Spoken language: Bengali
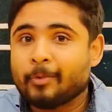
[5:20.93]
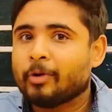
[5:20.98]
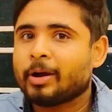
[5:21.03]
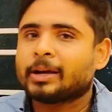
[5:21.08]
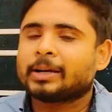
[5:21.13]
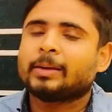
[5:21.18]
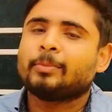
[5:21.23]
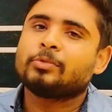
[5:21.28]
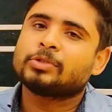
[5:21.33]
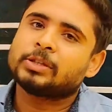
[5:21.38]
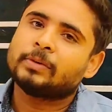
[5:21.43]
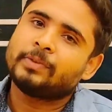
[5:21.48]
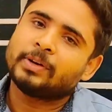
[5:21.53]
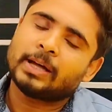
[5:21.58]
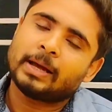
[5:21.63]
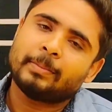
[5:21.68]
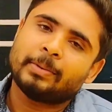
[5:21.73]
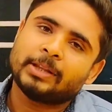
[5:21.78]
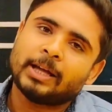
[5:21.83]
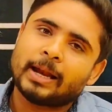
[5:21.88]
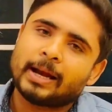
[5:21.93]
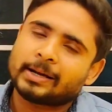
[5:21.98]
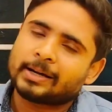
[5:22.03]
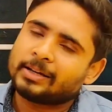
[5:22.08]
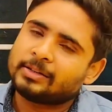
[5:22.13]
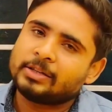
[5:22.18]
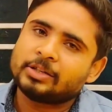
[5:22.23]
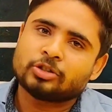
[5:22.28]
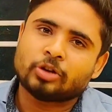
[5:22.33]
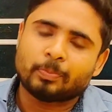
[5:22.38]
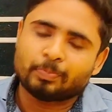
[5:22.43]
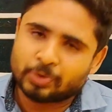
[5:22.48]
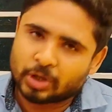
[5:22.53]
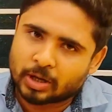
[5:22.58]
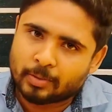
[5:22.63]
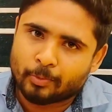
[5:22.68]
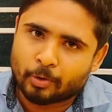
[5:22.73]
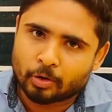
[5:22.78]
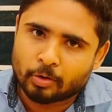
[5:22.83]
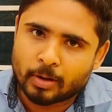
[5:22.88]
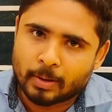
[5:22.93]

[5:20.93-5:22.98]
এবং একটা মুসাফির ক্যাবে আর একটা জিনিস সব থেকে